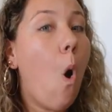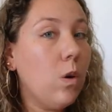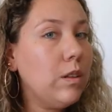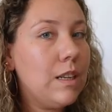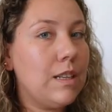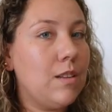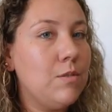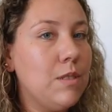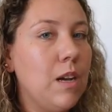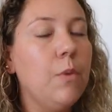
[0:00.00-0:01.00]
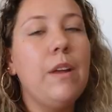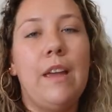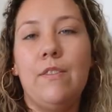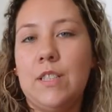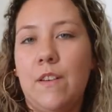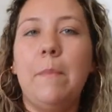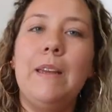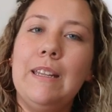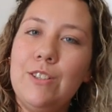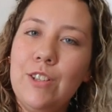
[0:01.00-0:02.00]
outra tradução e aí você vai
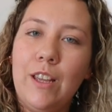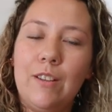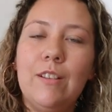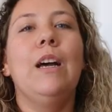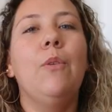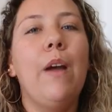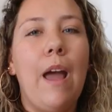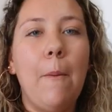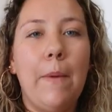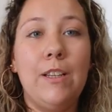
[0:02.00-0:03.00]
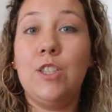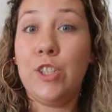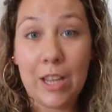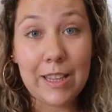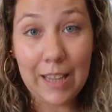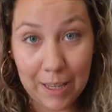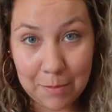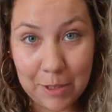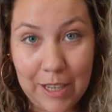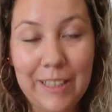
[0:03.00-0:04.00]
perder dinheiro. Então, realmente, dinheiro e
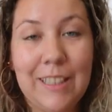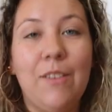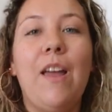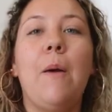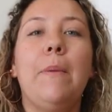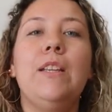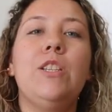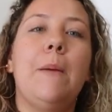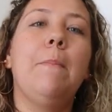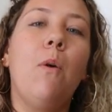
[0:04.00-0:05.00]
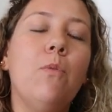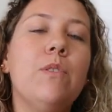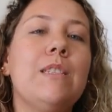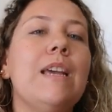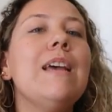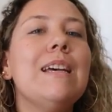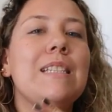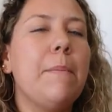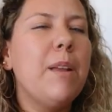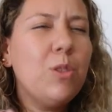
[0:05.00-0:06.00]
tempo, né? Então, realmente é bom você
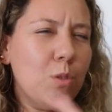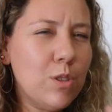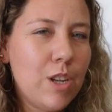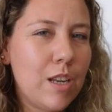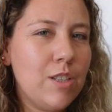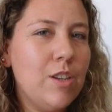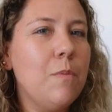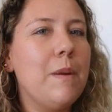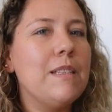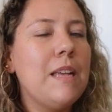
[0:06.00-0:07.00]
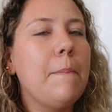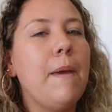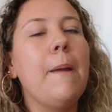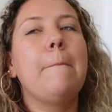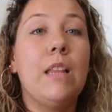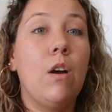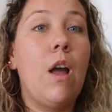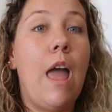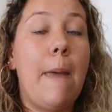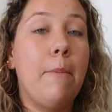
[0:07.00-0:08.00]
saber tudo direitinho para saber.
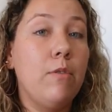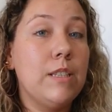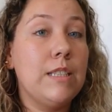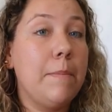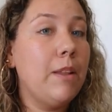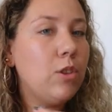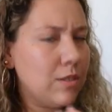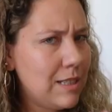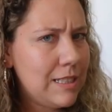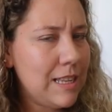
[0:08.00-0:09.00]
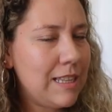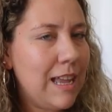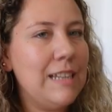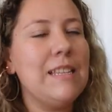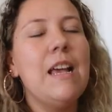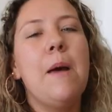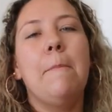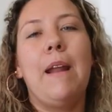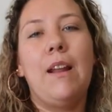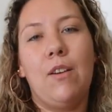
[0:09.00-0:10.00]
Então, é bom você saber todos esses detalhes
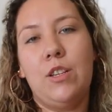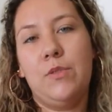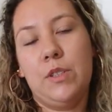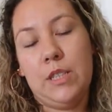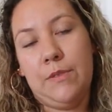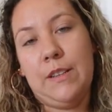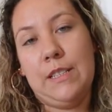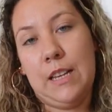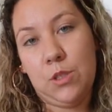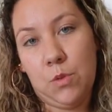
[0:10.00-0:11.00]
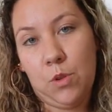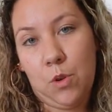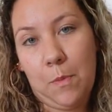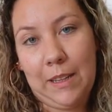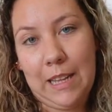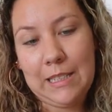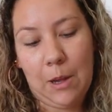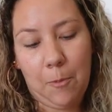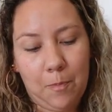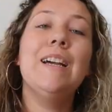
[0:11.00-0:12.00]
para na hora de você fazer a sua
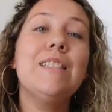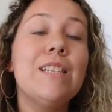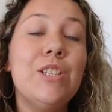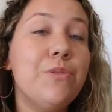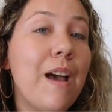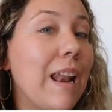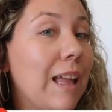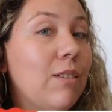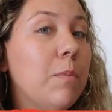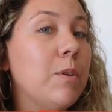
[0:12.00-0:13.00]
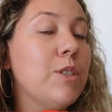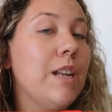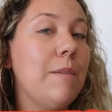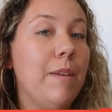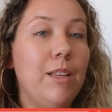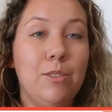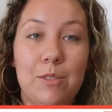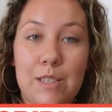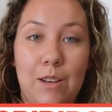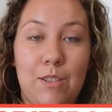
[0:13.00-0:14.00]
documentação. E antes da gente falar do apostilamento
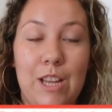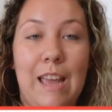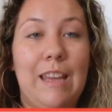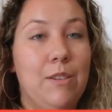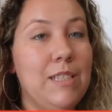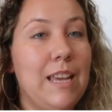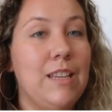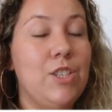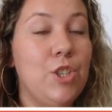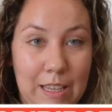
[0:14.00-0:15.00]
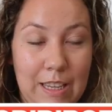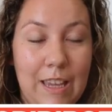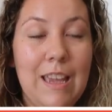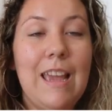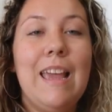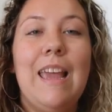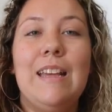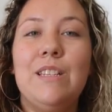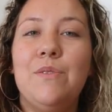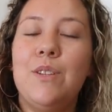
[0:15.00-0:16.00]
do selo de AE, não esquece de ir aqui
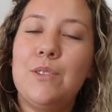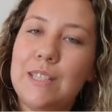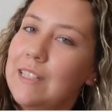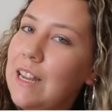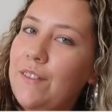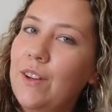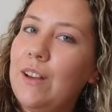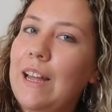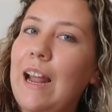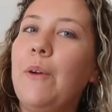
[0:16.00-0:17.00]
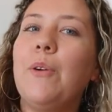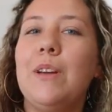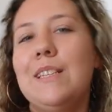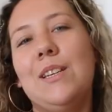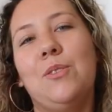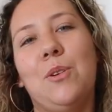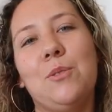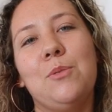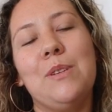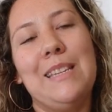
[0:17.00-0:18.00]
esse vídeo, se inscrever no canal e conhecer o
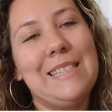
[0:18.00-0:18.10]
nosso